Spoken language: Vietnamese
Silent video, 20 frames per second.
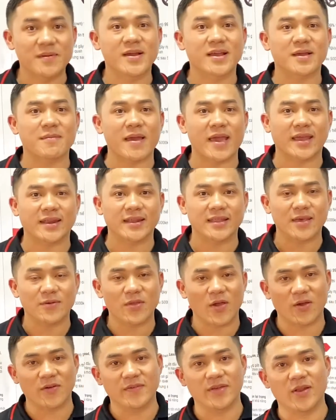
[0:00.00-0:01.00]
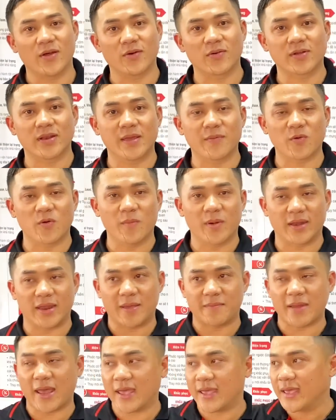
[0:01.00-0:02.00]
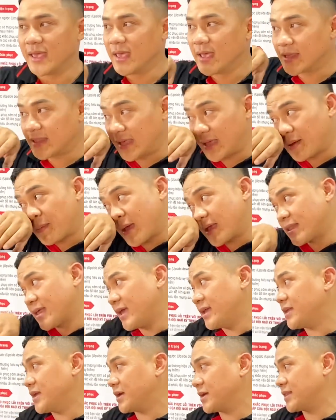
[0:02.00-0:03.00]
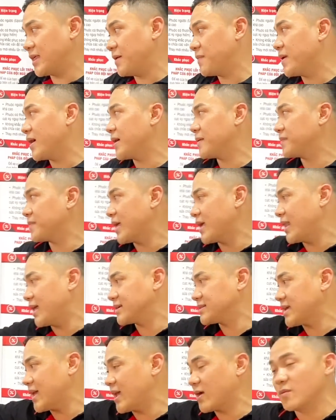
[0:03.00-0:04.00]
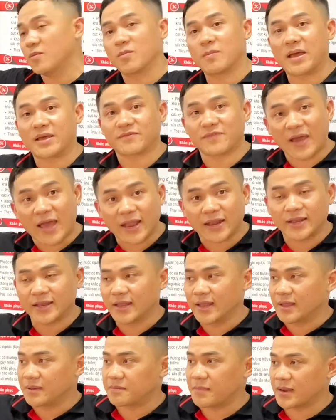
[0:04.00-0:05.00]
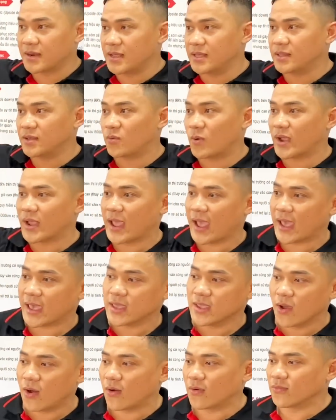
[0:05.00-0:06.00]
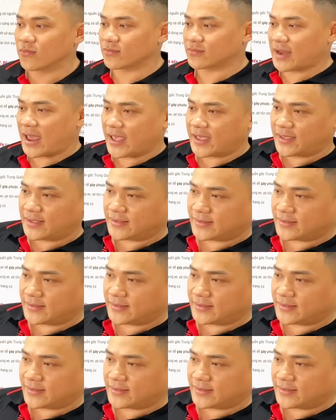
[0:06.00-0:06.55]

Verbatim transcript: ơn các bạn đã theo dõi video clip của mình ngày hôm nay. Thì các bạn thấy trực tiếp á, đây là xe của một bạn fan. Bạn đi từ Quảng Ngãi vô, đây,